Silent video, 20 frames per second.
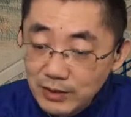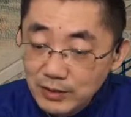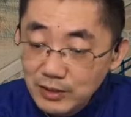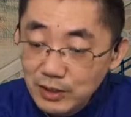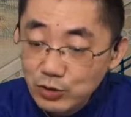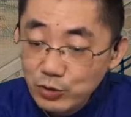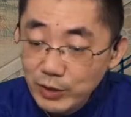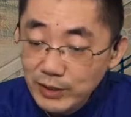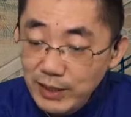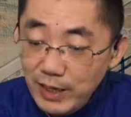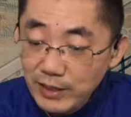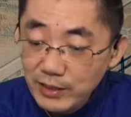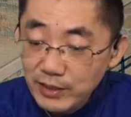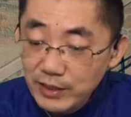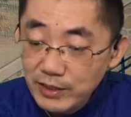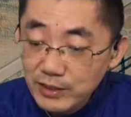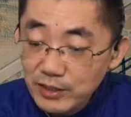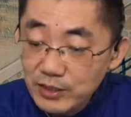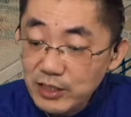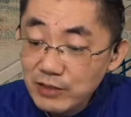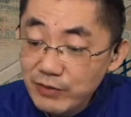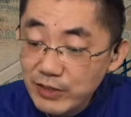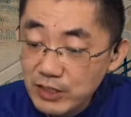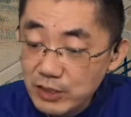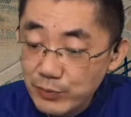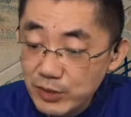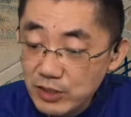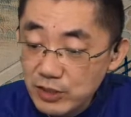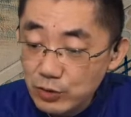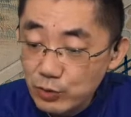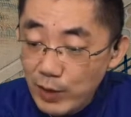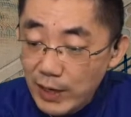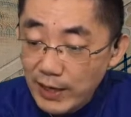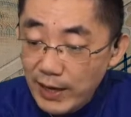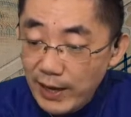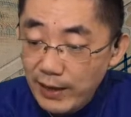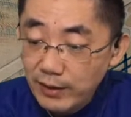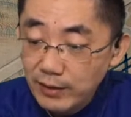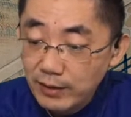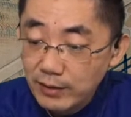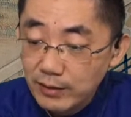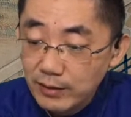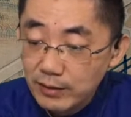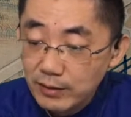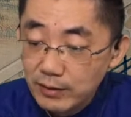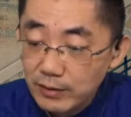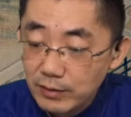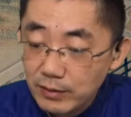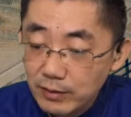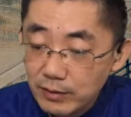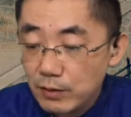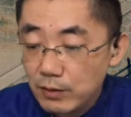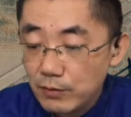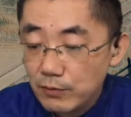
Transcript: 这瑞大爷是因为什么只管来？”